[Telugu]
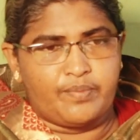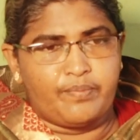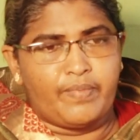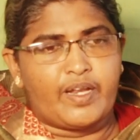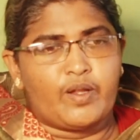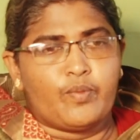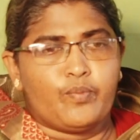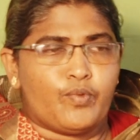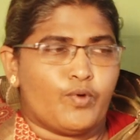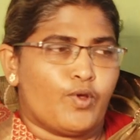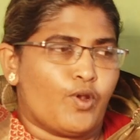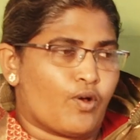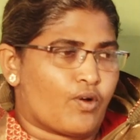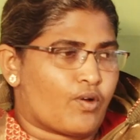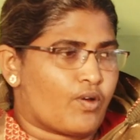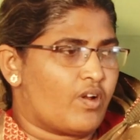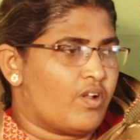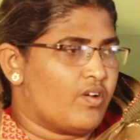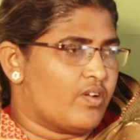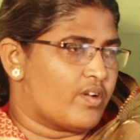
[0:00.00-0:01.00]
మనం
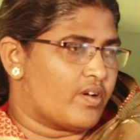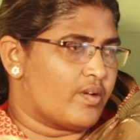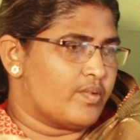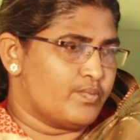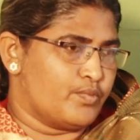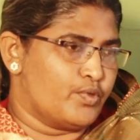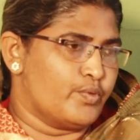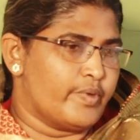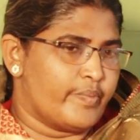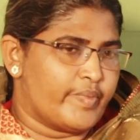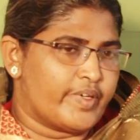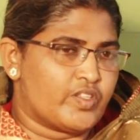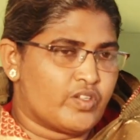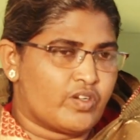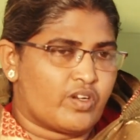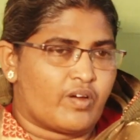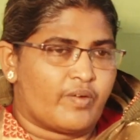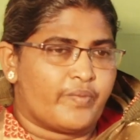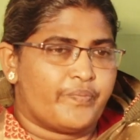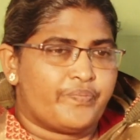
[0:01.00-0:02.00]
భూలోకంలో ఉన్నాం భూమి మీద
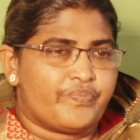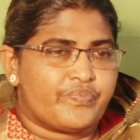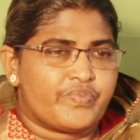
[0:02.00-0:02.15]
ఉన్నాం